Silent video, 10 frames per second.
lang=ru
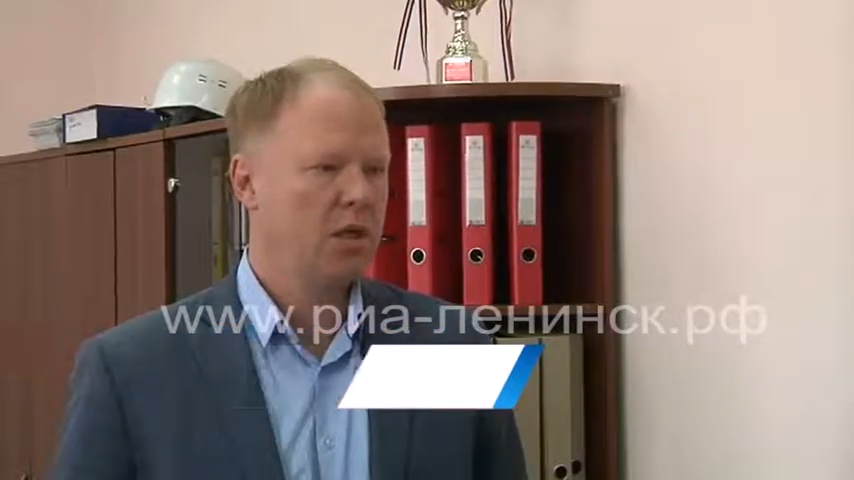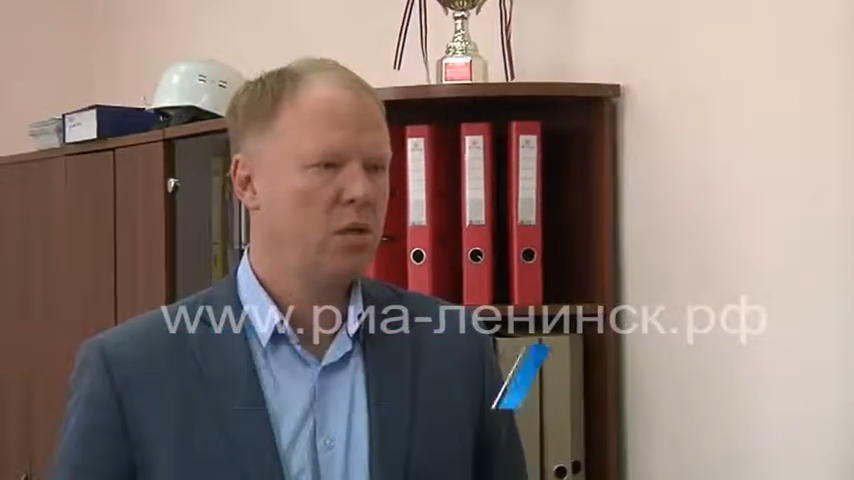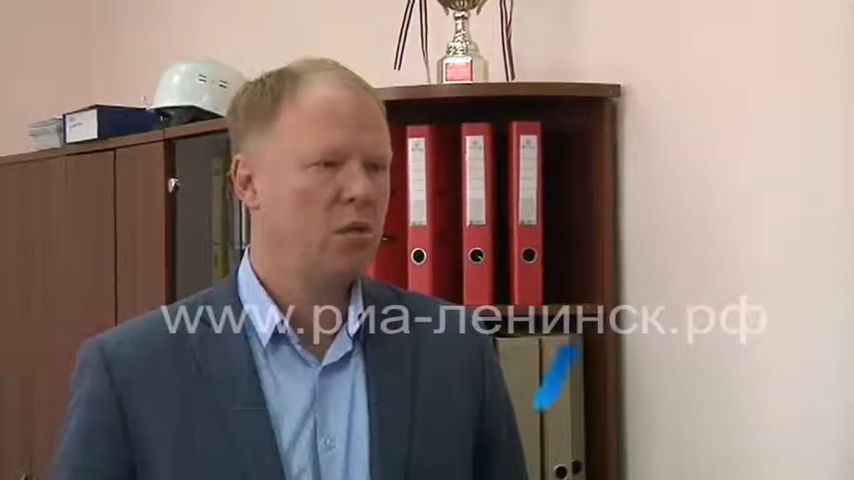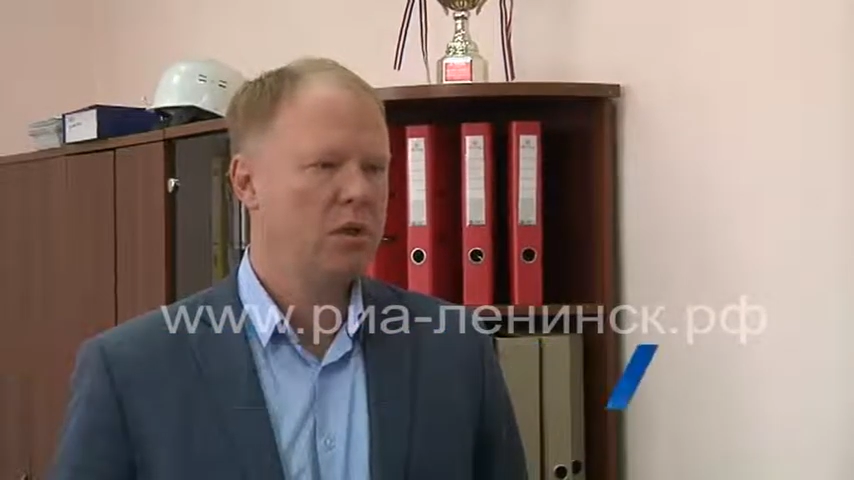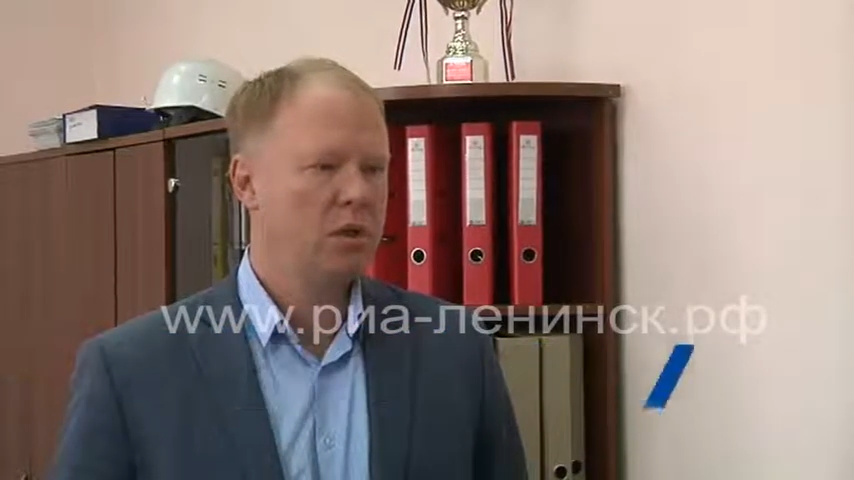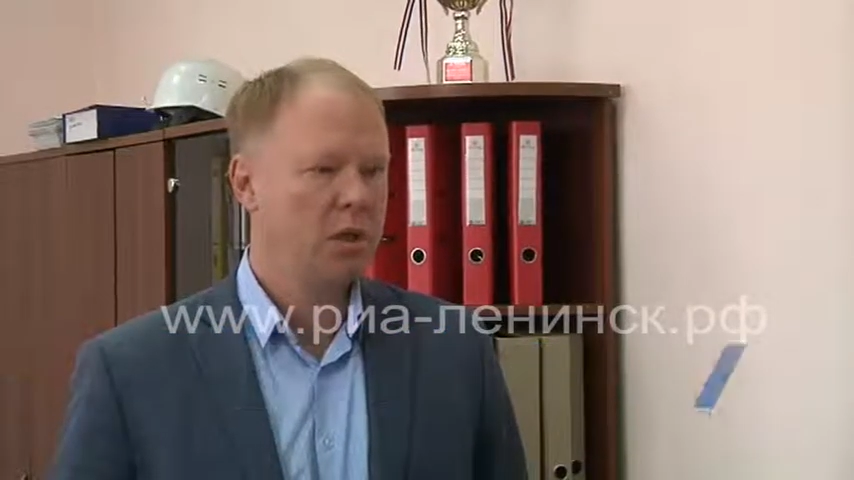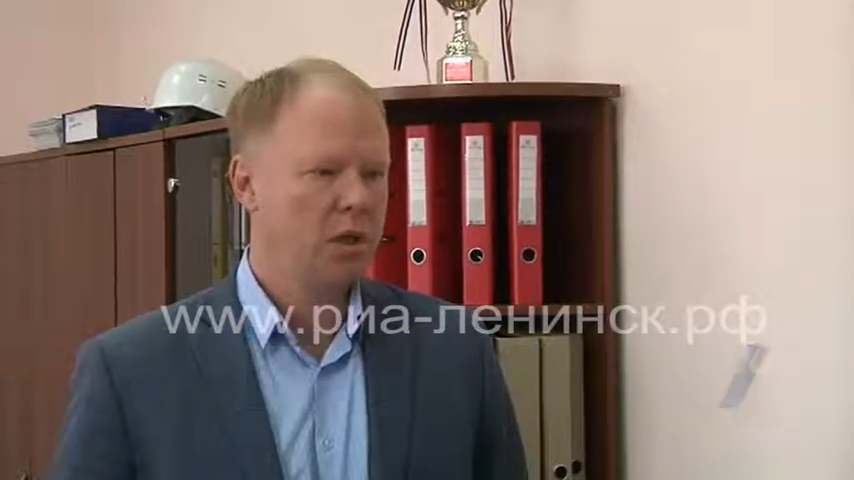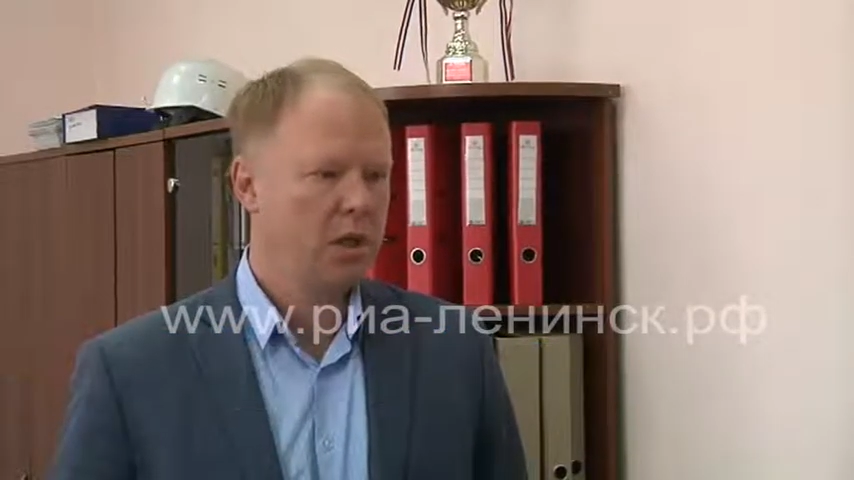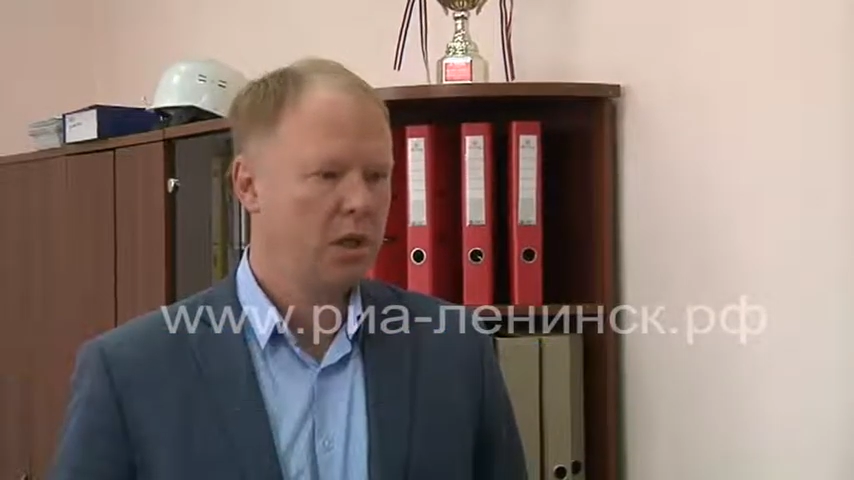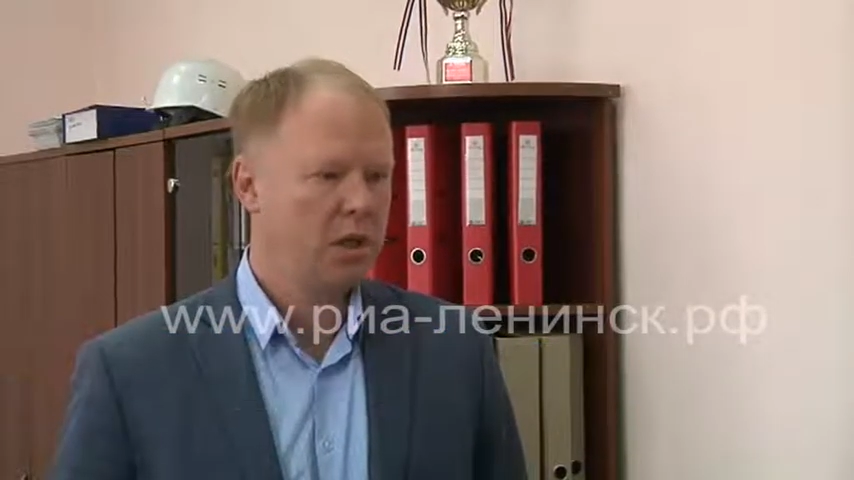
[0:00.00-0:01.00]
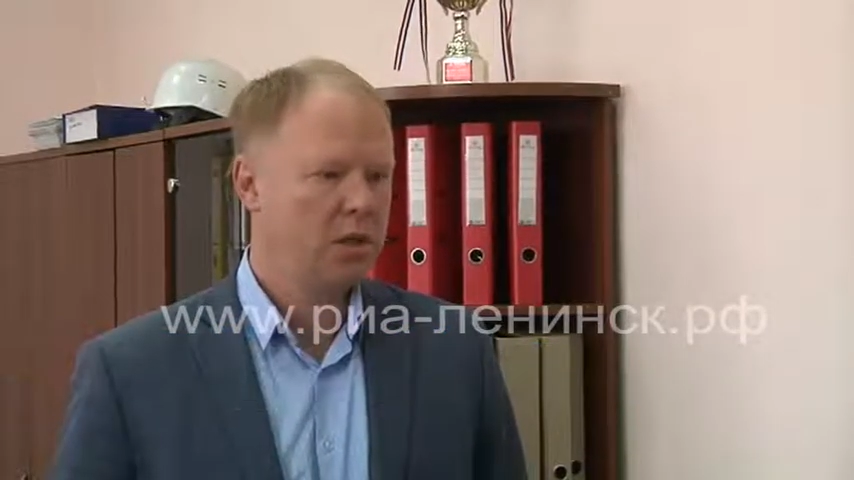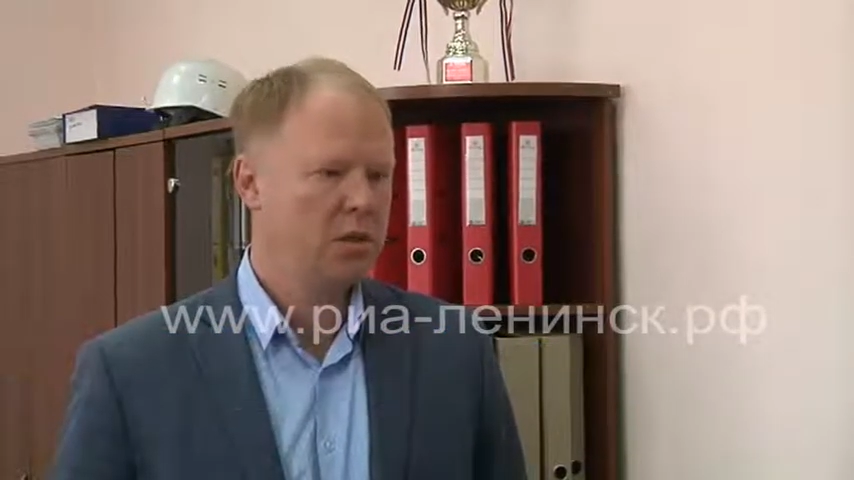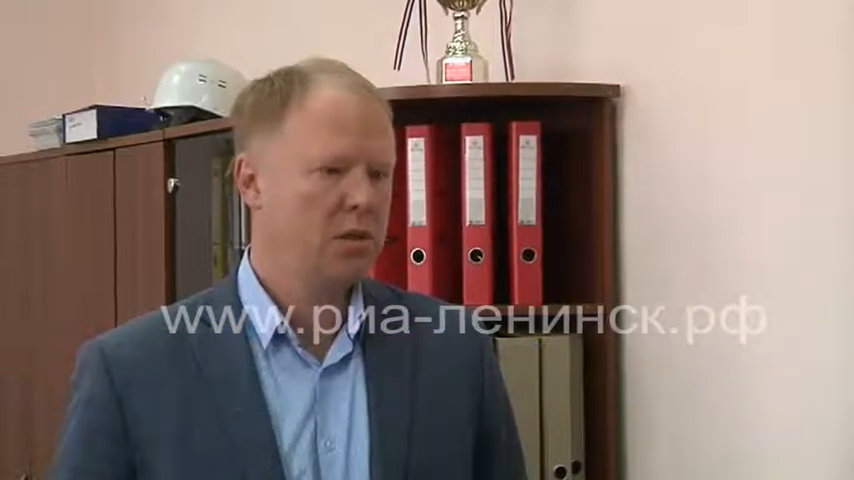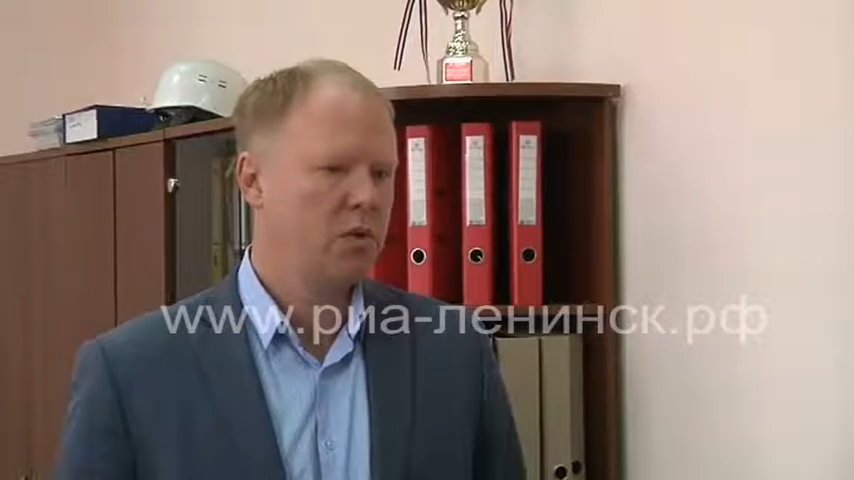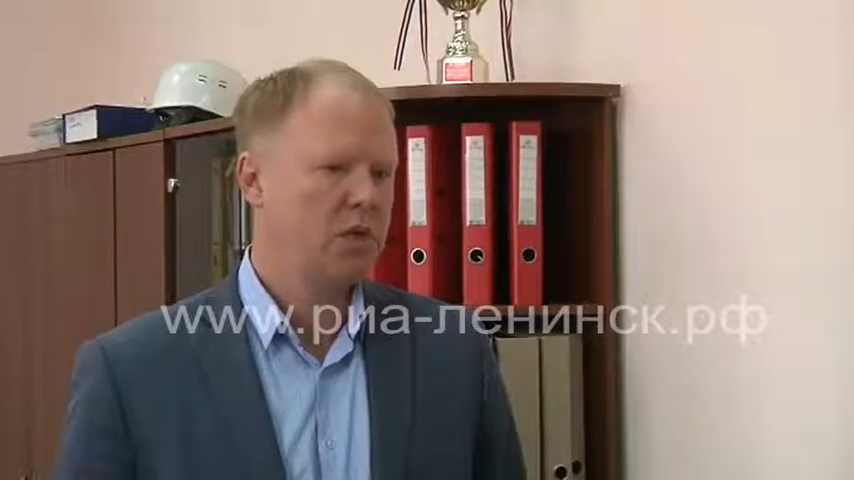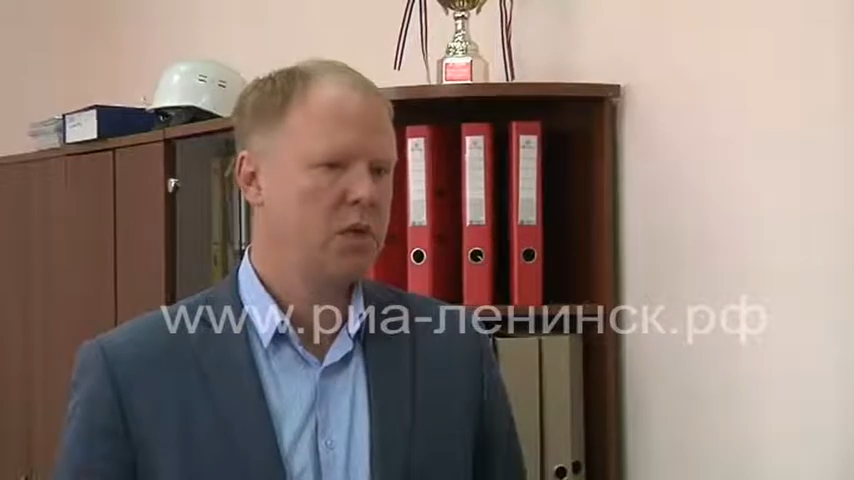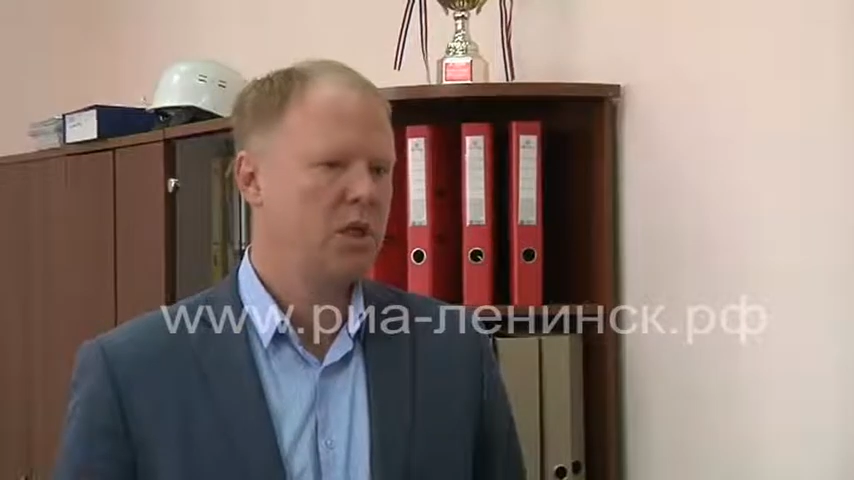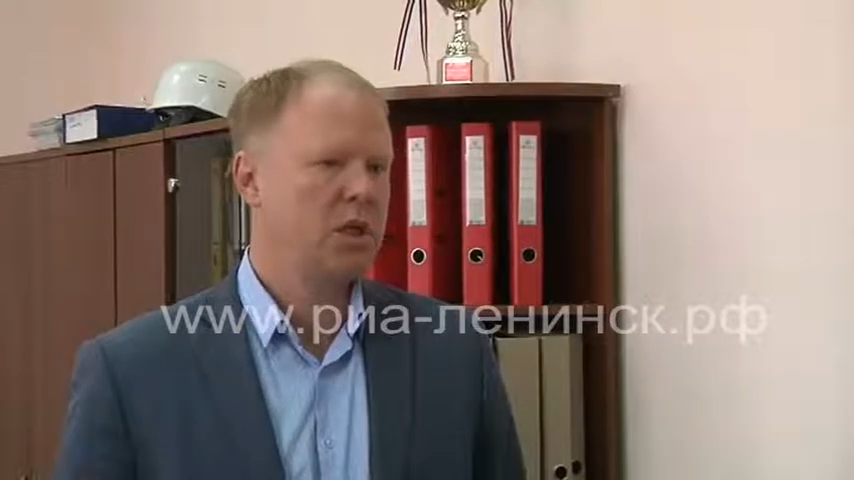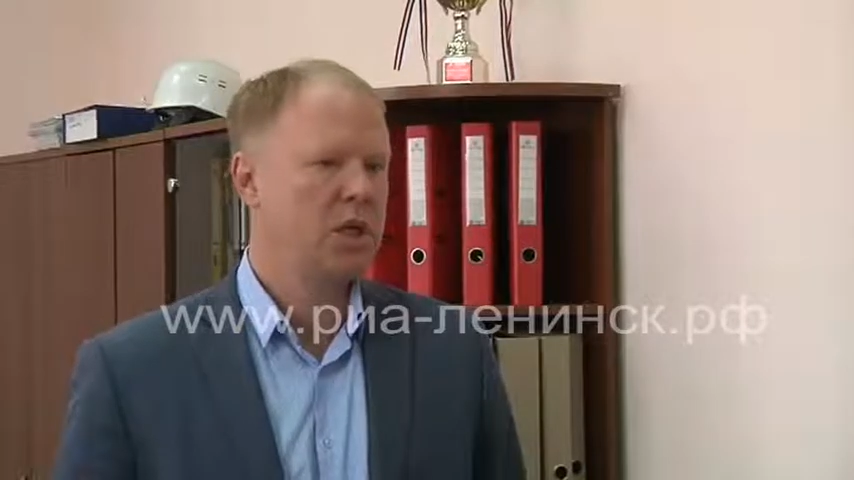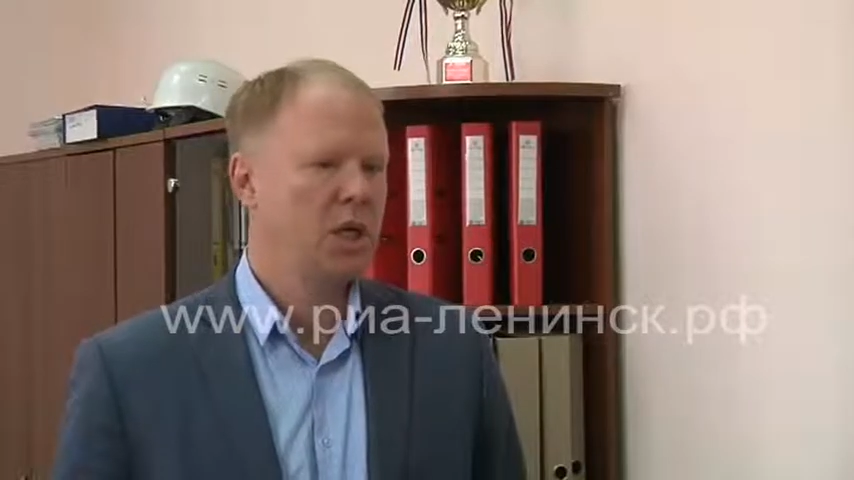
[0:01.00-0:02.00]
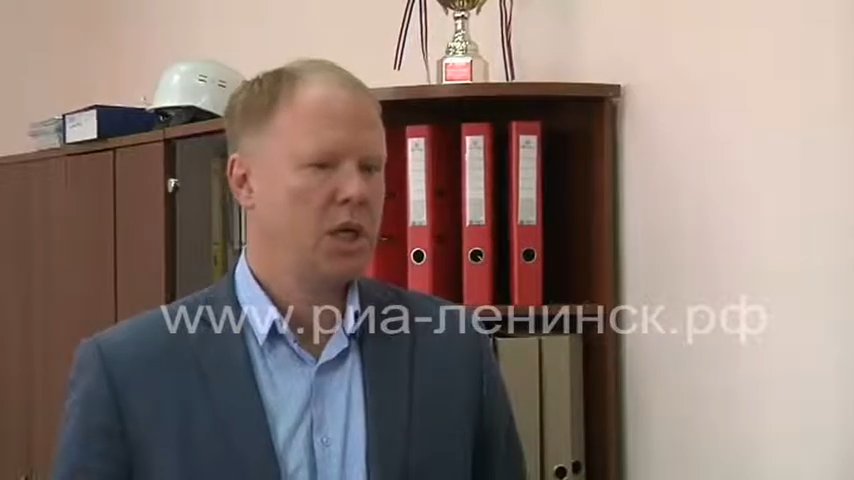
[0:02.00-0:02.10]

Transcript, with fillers: на улице холоднее, соответственно,